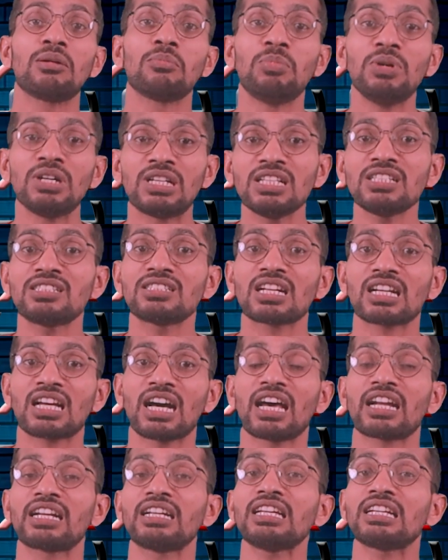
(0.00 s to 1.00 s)
ब्रिटिश
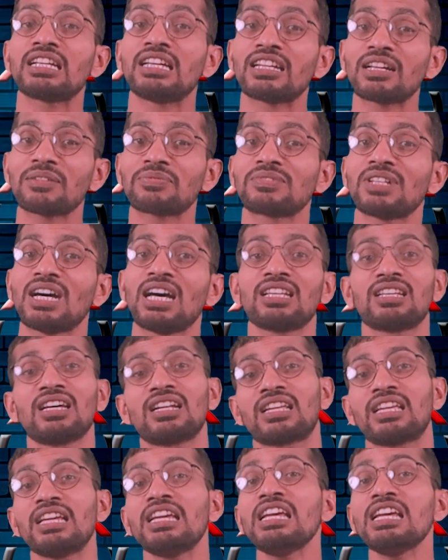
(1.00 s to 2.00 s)
सरकार ने गिरफ्तार
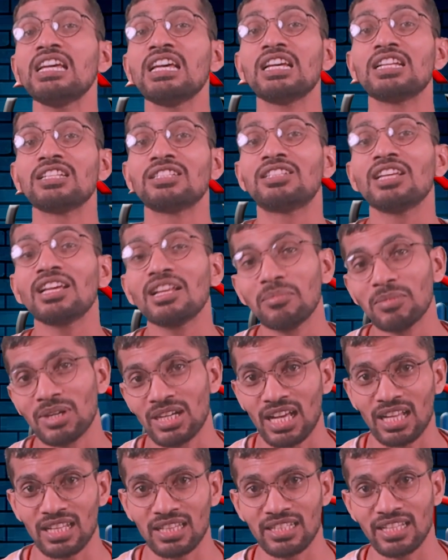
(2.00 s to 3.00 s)
करके जेल में
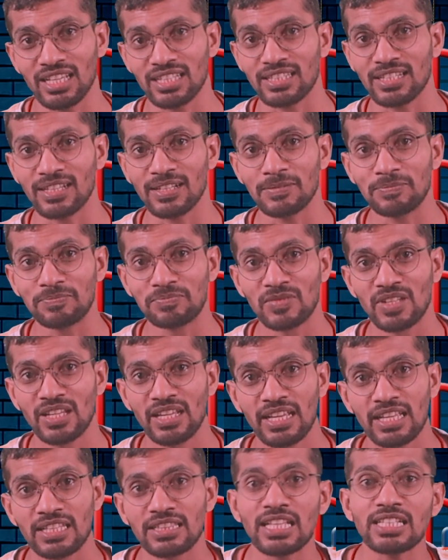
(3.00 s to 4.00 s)
डाल दिया था
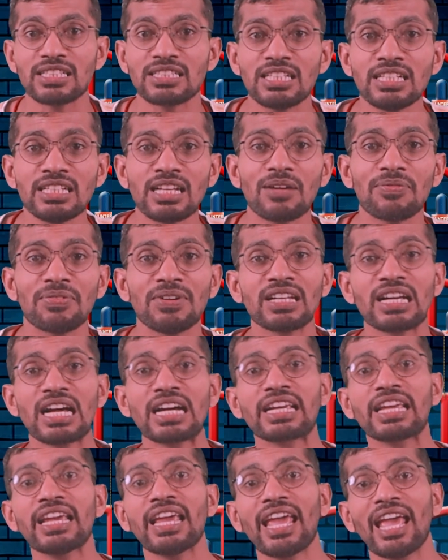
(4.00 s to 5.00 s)
दक्षिण अफ्रीका
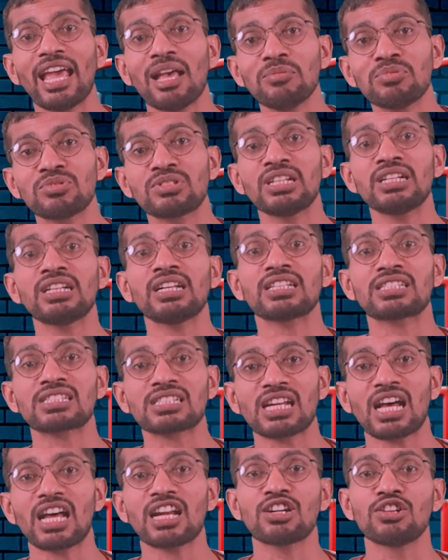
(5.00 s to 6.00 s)
के एम्स्टर्डम
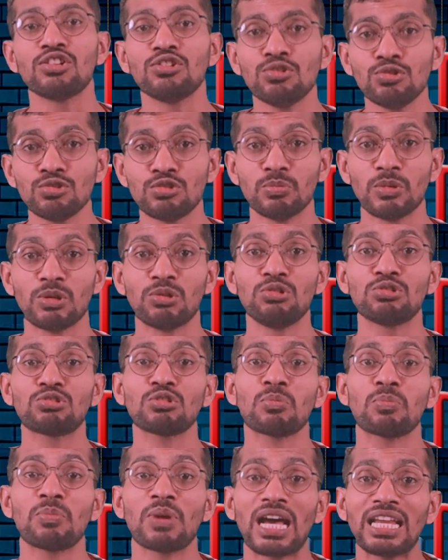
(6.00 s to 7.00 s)
स्टार न्यूज में
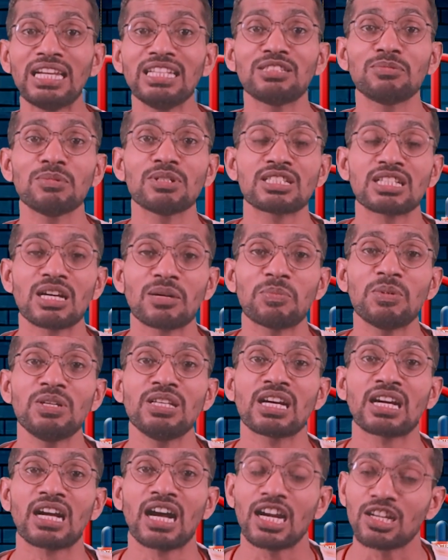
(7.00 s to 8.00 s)
1942 में छपी
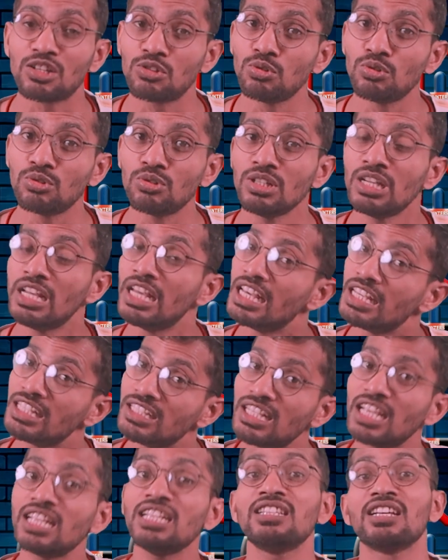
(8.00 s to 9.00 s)
यह कार्टून
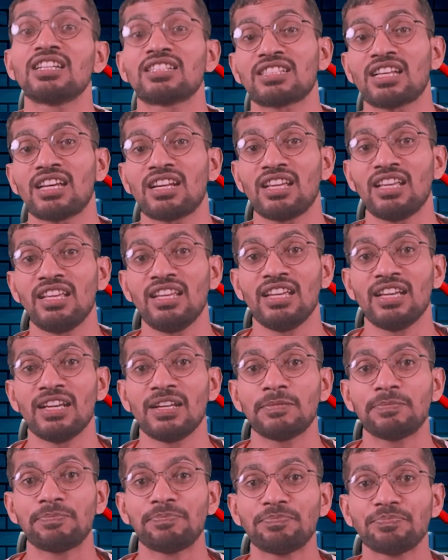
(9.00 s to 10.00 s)
यही दर्शा रही है